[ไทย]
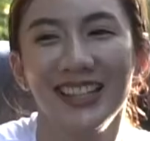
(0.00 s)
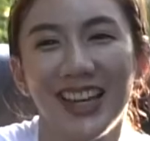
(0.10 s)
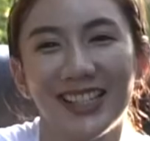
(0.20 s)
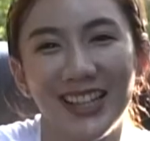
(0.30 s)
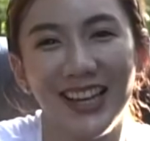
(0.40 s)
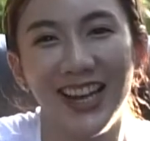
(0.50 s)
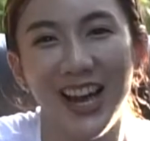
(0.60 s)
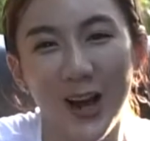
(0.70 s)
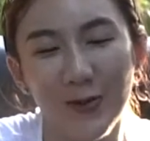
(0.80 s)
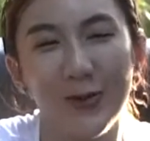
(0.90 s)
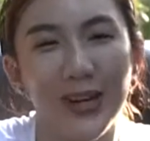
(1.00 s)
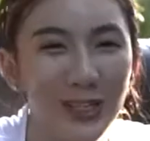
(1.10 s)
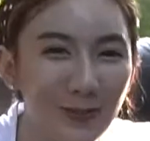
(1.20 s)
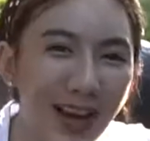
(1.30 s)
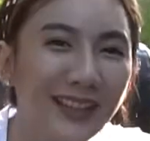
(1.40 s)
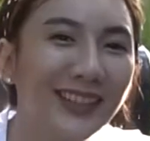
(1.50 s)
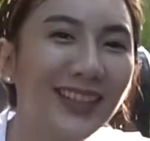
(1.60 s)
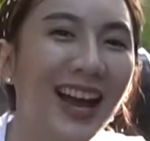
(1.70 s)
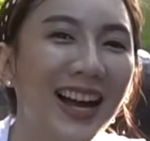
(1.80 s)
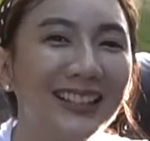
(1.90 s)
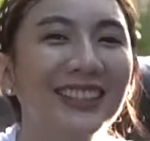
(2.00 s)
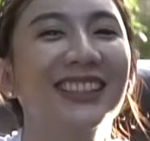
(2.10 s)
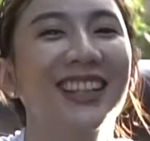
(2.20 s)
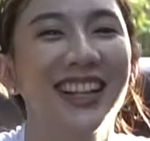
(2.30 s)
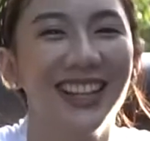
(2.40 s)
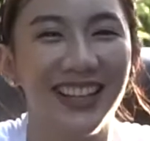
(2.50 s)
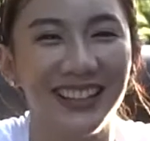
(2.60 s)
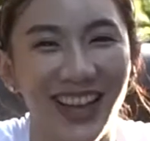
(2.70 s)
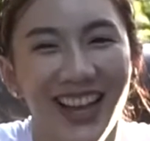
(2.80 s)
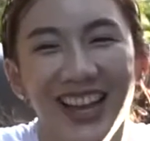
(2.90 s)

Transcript: อยากจะเอามาไว้ที่บ้านสักหลังนึงอะไรอย่างเงี้ย